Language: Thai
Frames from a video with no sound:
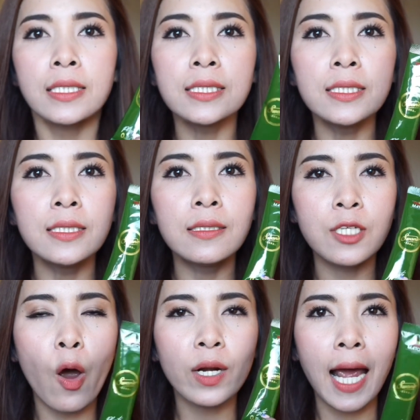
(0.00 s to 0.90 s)
คือ
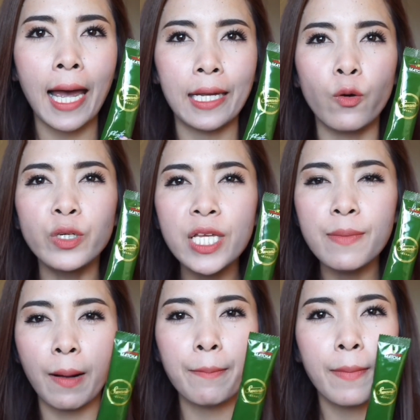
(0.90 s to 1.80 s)
ยอดขายเขาดี
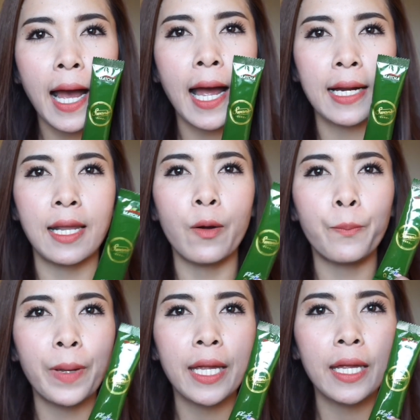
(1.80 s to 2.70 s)
มากๆแล้ว
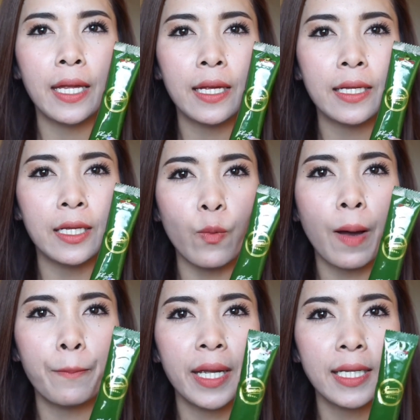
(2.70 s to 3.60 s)
เป้คิด
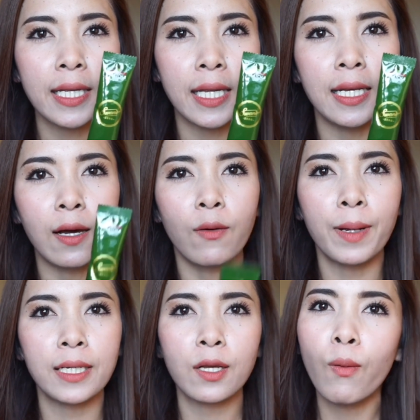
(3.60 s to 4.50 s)
ว่าเป้กินแล้ว
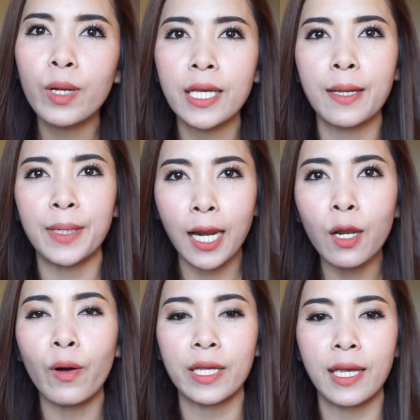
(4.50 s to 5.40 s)
มันก็โอเคมันอ
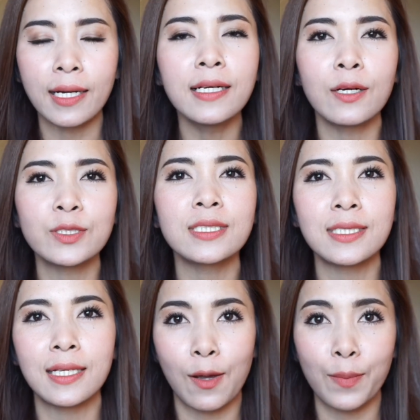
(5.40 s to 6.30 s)
ร่อยอะ่ะ เออจ
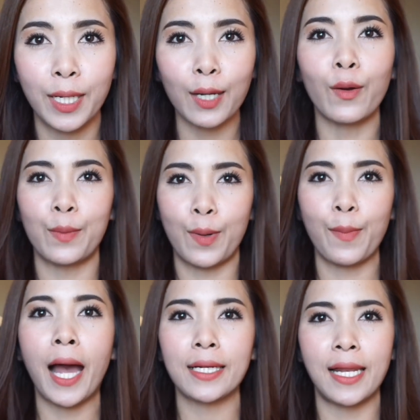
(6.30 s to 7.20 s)
ริง ๆ แล้วมันอร่อย
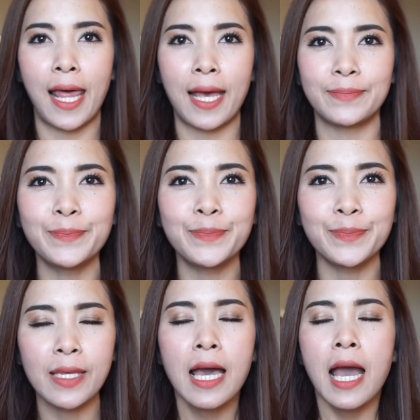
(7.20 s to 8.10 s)
มาก ๆ เลยแหละอืม
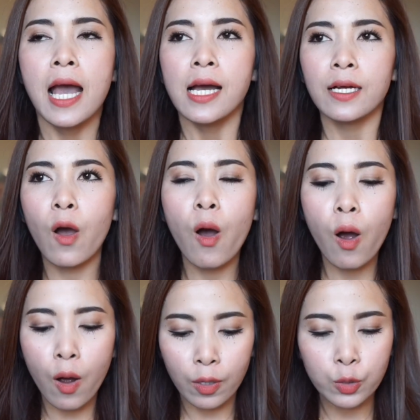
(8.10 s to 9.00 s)
ก็
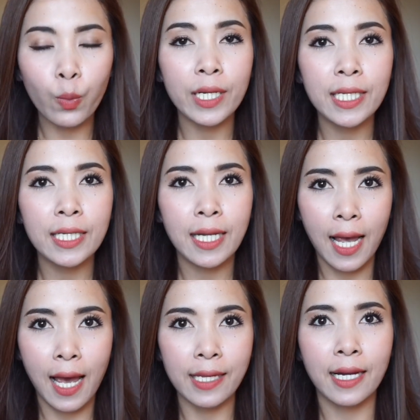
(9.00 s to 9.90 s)
ตัวนี้
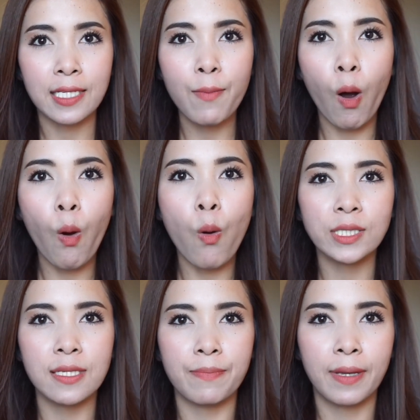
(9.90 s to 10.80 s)
นะคะ อย่างที่บอก
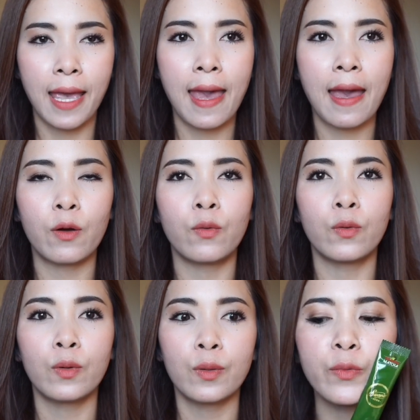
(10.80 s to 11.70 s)
60 แคล
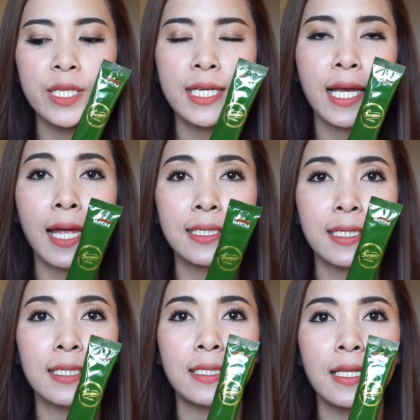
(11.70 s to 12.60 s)
วิธีการ
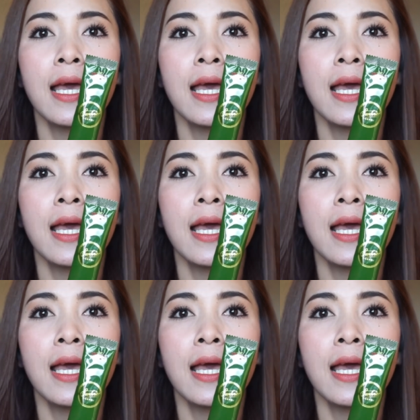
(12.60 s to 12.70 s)
กิน